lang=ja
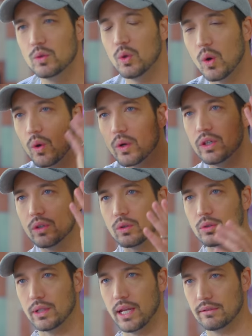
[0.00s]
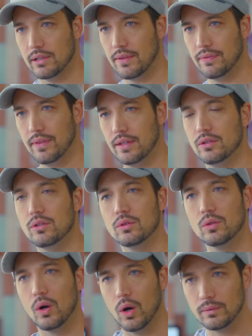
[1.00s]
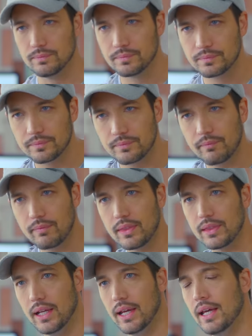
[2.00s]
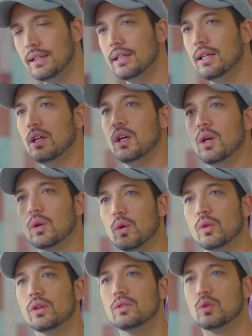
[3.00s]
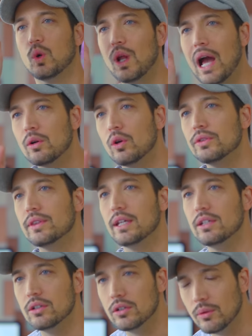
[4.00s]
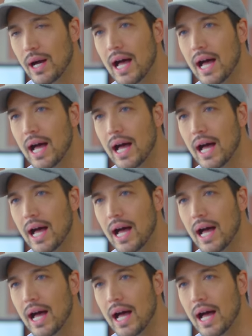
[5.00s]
どういうことなのかっていうとね、このドラゴンっていうの